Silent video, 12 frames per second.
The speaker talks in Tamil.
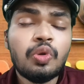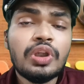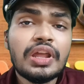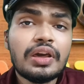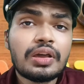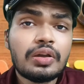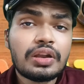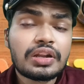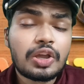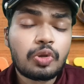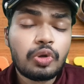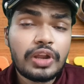உள்ள
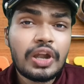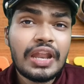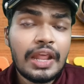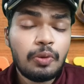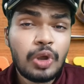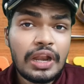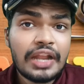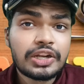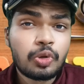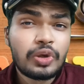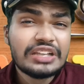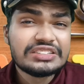இருக்கக்கூடிய உடல் உடல்
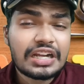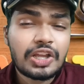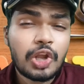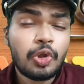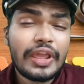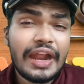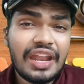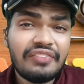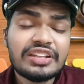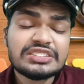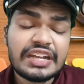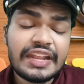இருக்கக்கூடிய சர்க்கினுடைய
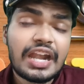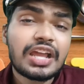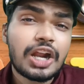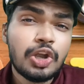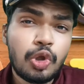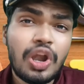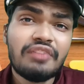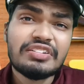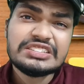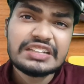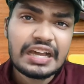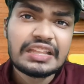அளவை சரியான கண்ட்ரோலை
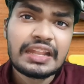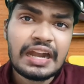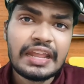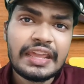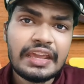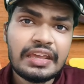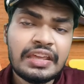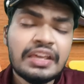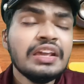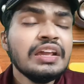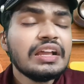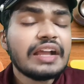வச்சுக்காதனாலேயே
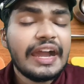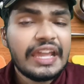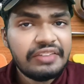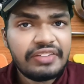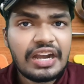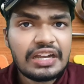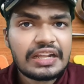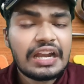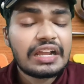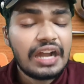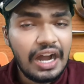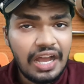
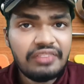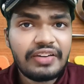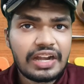கைவிரல்கள் கால்